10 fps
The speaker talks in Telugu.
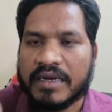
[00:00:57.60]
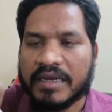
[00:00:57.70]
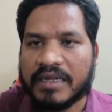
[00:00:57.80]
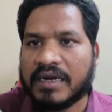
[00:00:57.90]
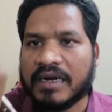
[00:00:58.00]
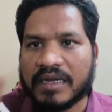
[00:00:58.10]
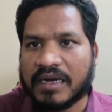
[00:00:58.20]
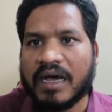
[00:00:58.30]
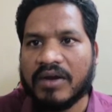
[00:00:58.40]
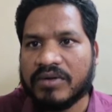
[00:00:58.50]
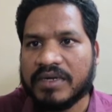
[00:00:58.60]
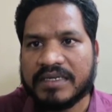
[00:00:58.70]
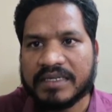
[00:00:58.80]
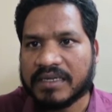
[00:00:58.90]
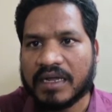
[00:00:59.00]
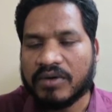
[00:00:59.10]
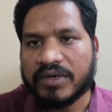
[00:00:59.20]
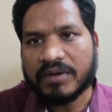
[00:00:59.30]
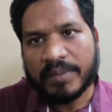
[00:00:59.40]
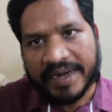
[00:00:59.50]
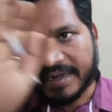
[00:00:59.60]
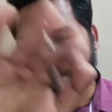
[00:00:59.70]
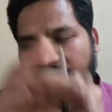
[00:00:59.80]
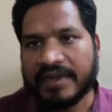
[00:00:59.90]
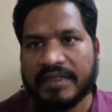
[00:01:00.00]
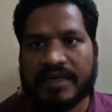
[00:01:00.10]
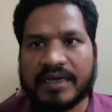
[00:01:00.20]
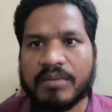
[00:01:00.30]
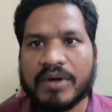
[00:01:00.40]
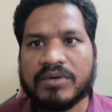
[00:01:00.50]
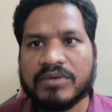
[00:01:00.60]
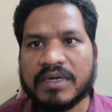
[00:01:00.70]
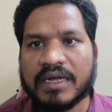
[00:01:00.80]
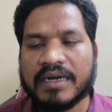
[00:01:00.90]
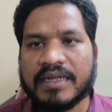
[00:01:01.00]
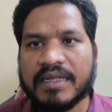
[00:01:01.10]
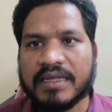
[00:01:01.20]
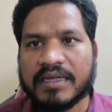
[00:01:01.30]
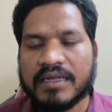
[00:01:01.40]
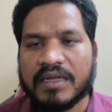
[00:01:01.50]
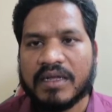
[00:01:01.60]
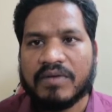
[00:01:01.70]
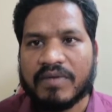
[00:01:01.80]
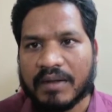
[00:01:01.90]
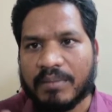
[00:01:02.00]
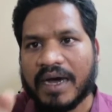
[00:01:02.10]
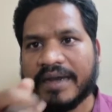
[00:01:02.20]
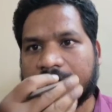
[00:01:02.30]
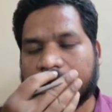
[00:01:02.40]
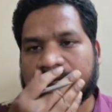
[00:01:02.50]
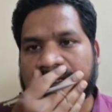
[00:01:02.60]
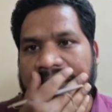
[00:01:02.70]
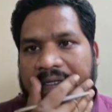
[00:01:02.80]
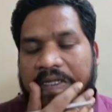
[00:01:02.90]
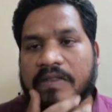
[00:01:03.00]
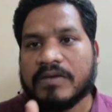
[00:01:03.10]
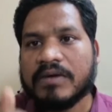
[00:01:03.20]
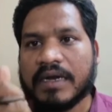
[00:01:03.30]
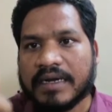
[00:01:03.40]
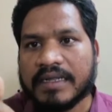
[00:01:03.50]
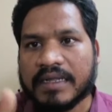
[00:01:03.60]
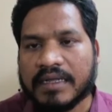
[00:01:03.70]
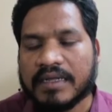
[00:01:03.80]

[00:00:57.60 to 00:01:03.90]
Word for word: నేను ఇక్కడికి రాను ఇంటికి రాను నేను బయట వేరే దగ్గర పడుకుంటా అంటే వాళ్ళ భార్య అంటది ఎందుకు అని అంటే